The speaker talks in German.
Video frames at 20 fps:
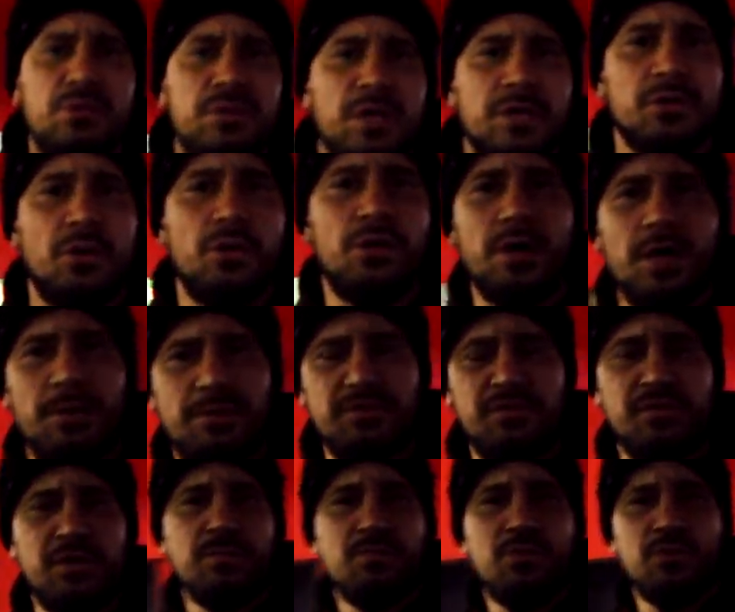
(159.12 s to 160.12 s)
100 Euro habe ich
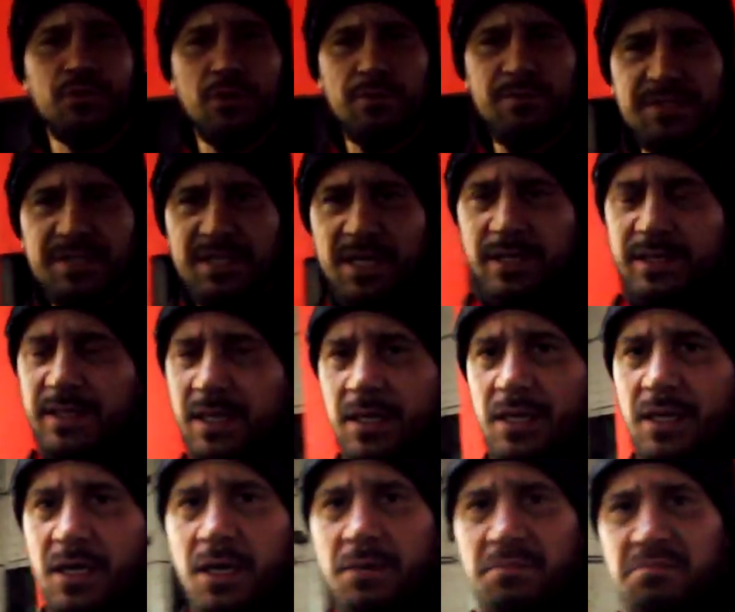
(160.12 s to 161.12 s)
für den Motor bezahlt.
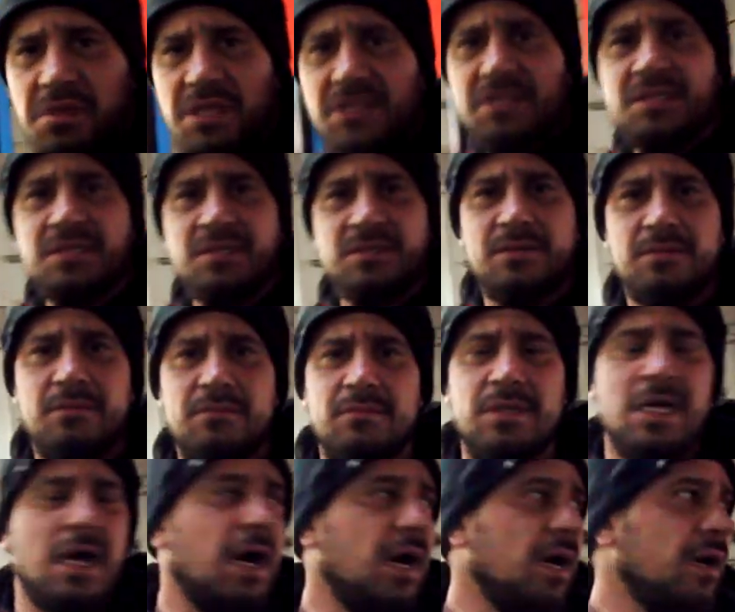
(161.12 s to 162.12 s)
Mit,
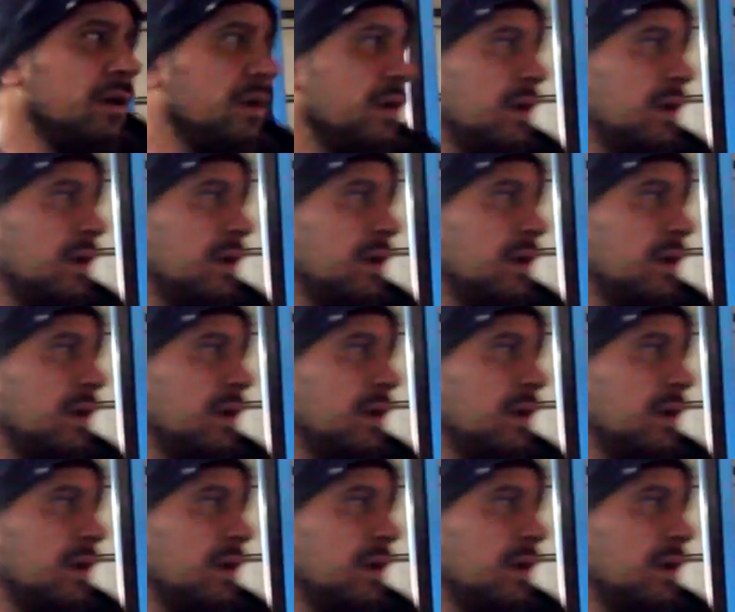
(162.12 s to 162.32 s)
ja,